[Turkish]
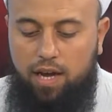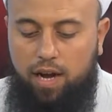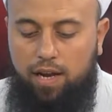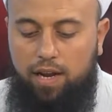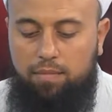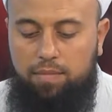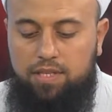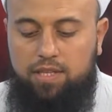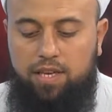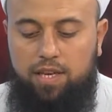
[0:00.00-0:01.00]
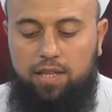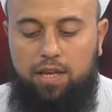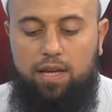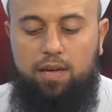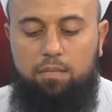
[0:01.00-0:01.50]
Alel miskin
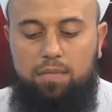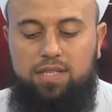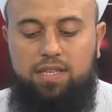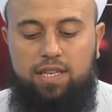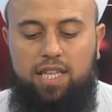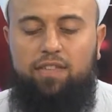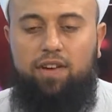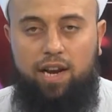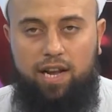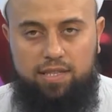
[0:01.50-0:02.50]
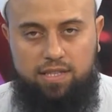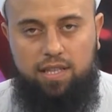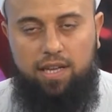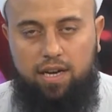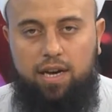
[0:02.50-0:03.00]
miskine verilen
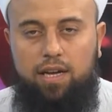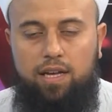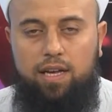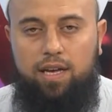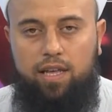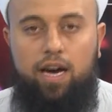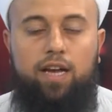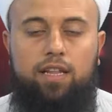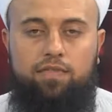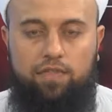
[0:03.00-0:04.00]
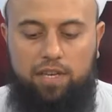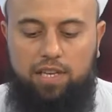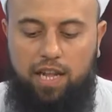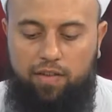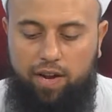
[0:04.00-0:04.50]
sadaka yani
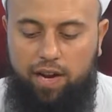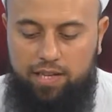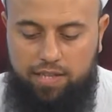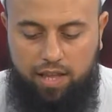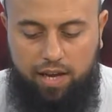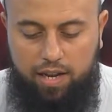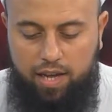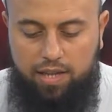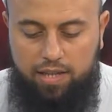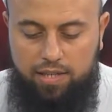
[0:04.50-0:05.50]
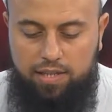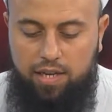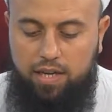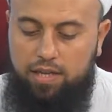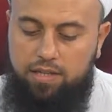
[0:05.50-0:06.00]
fakire verilen sadaka nedir?
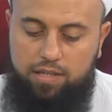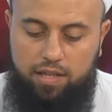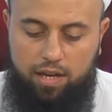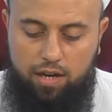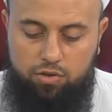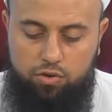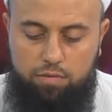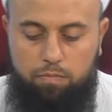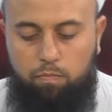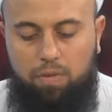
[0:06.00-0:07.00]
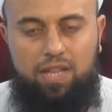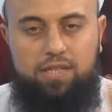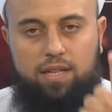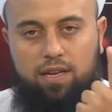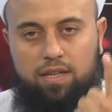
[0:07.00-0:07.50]
Sadakatün bir
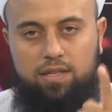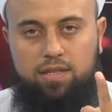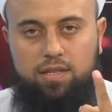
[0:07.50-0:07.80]
sadakadır.